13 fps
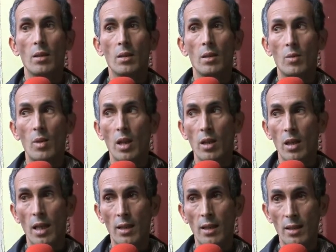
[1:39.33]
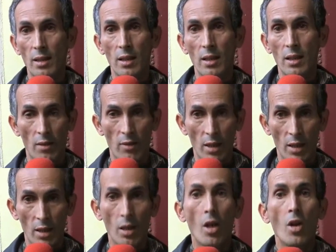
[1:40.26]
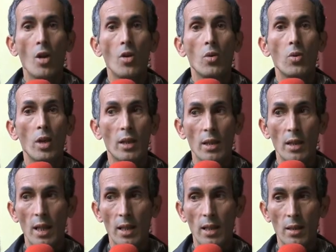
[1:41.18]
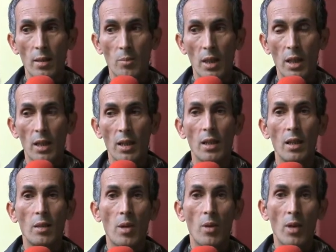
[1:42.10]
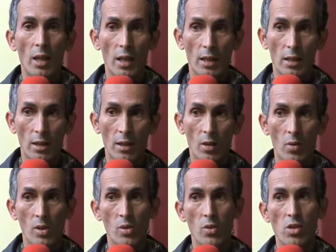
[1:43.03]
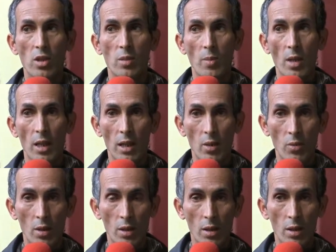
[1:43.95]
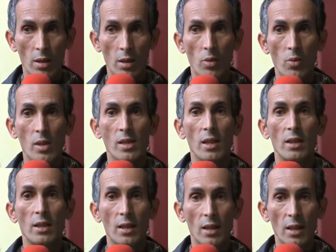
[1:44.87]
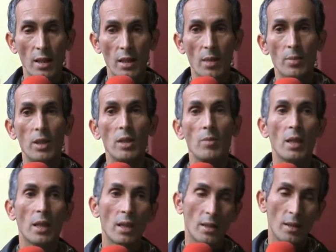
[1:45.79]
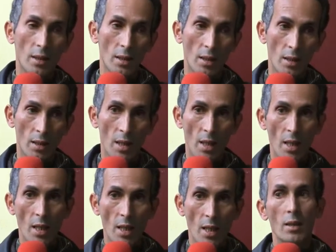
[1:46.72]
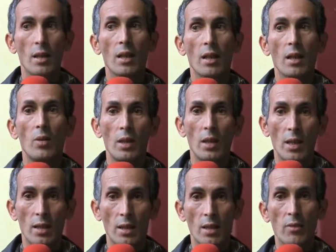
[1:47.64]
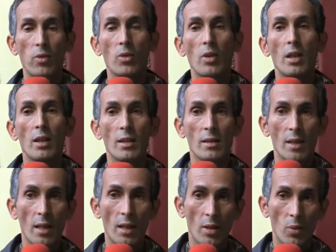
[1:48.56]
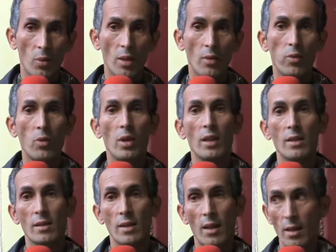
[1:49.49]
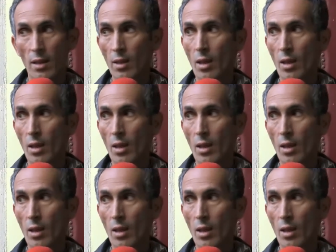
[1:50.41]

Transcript: واحد العدد ديال الافراد وحنا يعني من خلال المواقع ديال التواصل الاجتماعي والوسائل ديال الاعلام ديما كان كنلقاو على ان فلان انتحر ولا فلان انتحرت